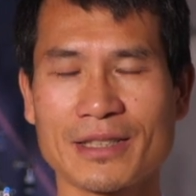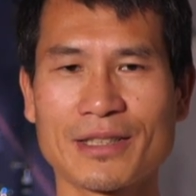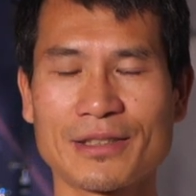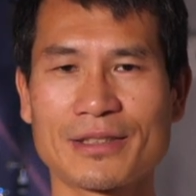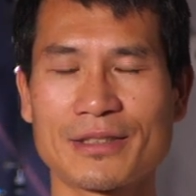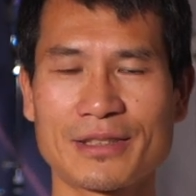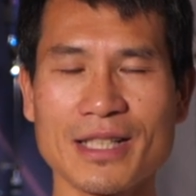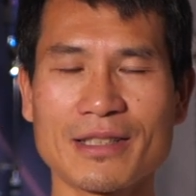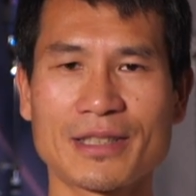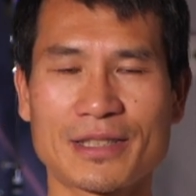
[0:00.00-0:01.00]
各自
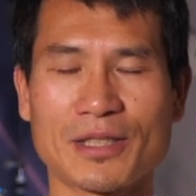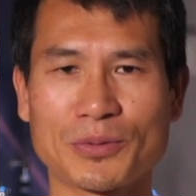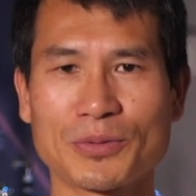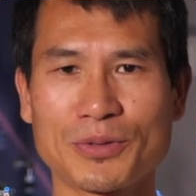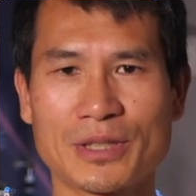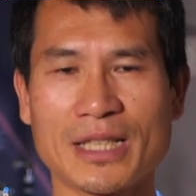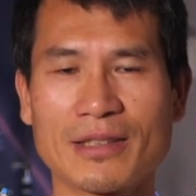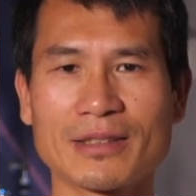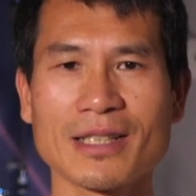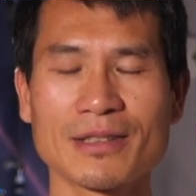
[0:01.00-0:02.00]
这样的角度去讲，
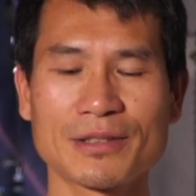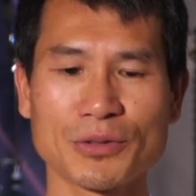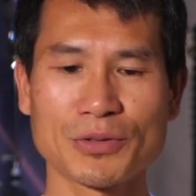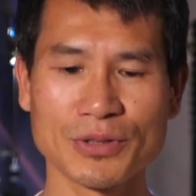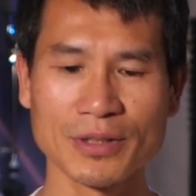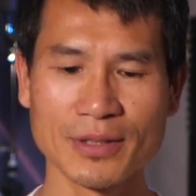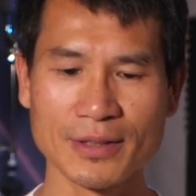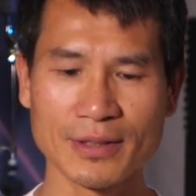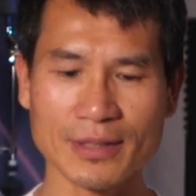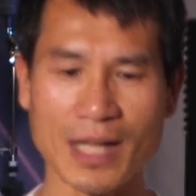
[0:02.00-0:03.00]
但就是
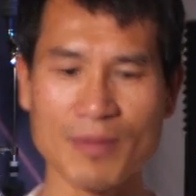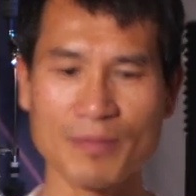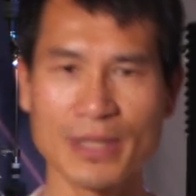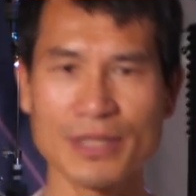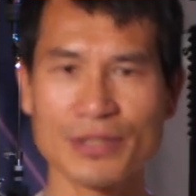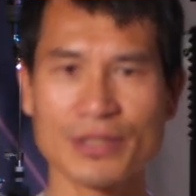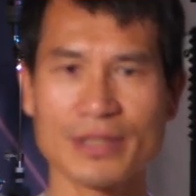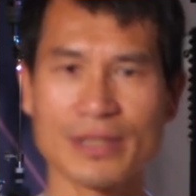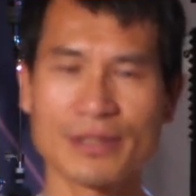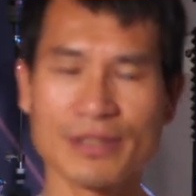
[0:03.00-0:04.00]
他们毕竟是
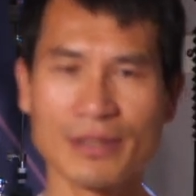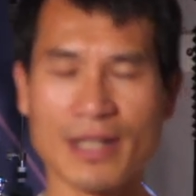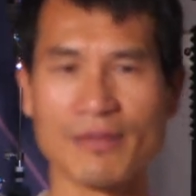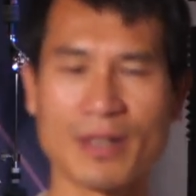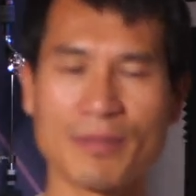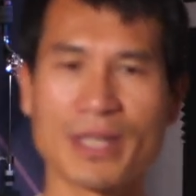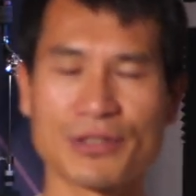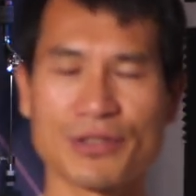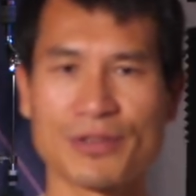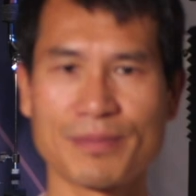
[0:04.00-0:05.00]
在这2方面
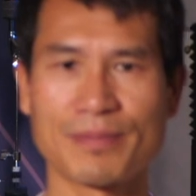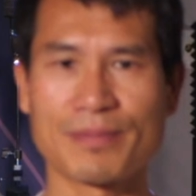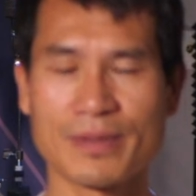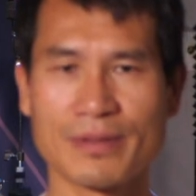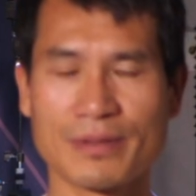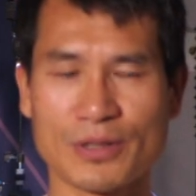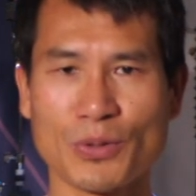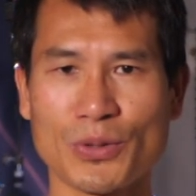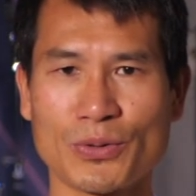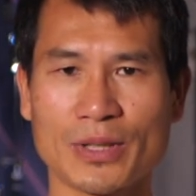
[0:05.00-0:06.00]
是
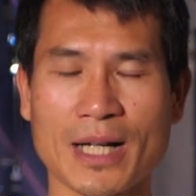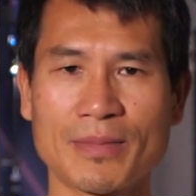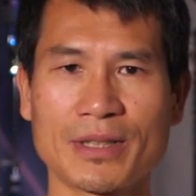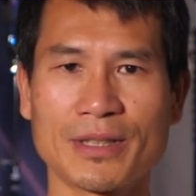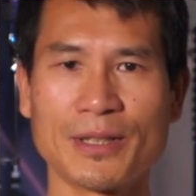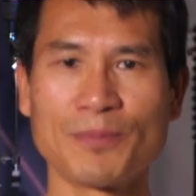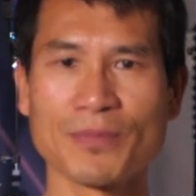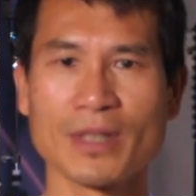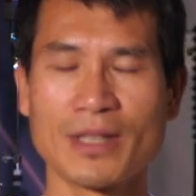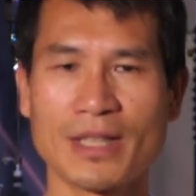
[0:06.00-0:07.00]
都有他们的
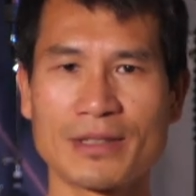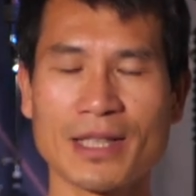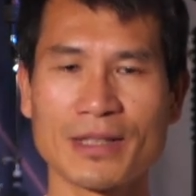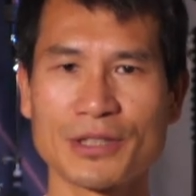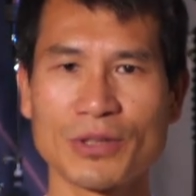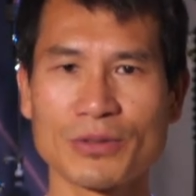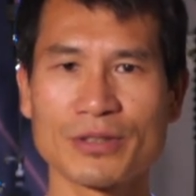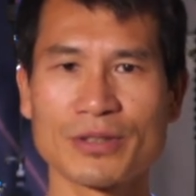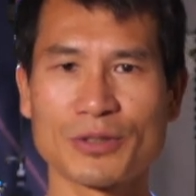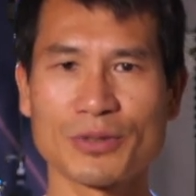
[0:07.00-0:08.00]
很大的优
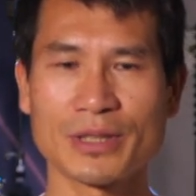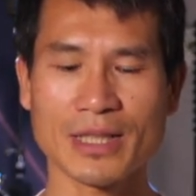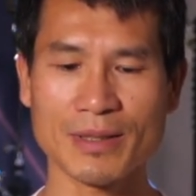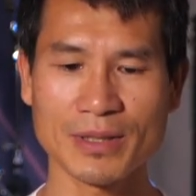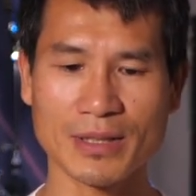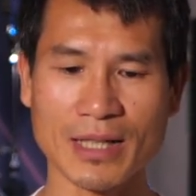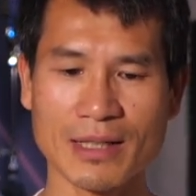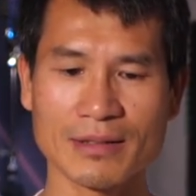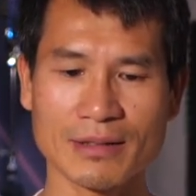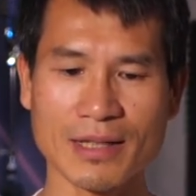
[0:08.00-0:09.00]
势，所以他们
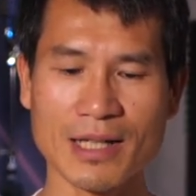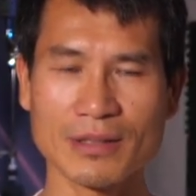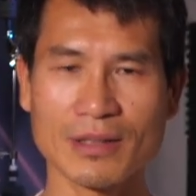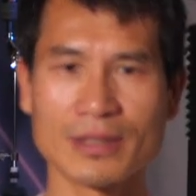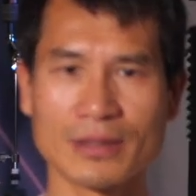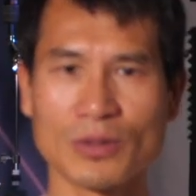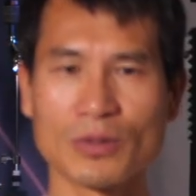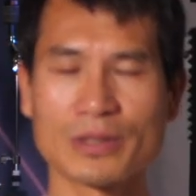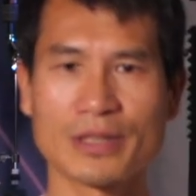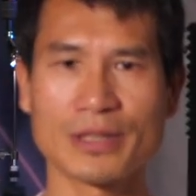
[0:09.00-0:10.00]
看到的
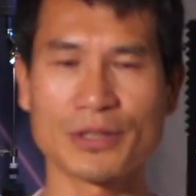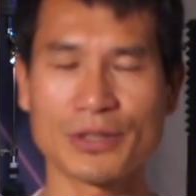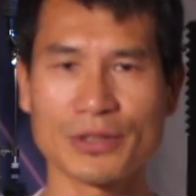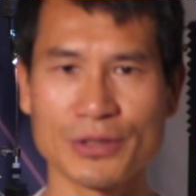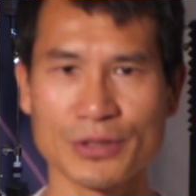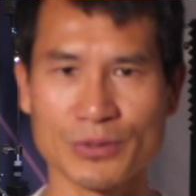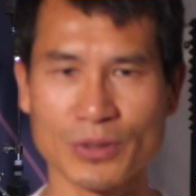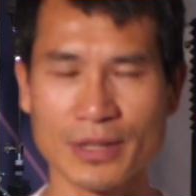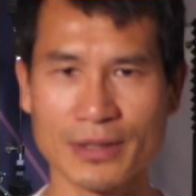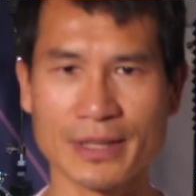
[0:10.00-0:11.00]
东西和
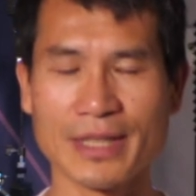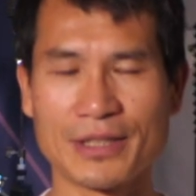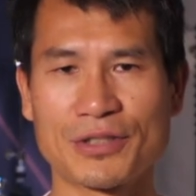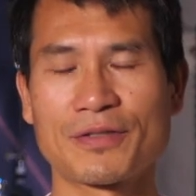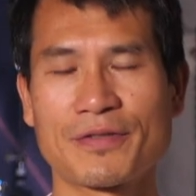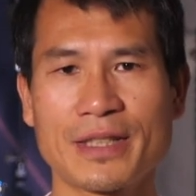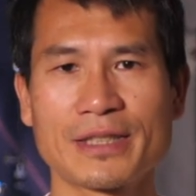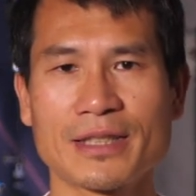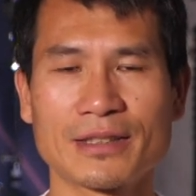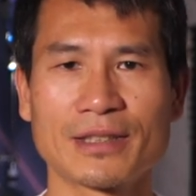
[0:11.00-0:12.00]
说到的点是非
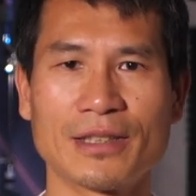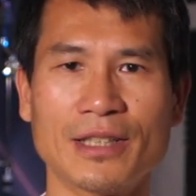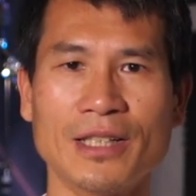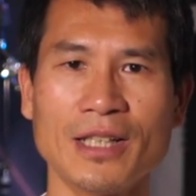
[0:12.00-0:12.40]
常的，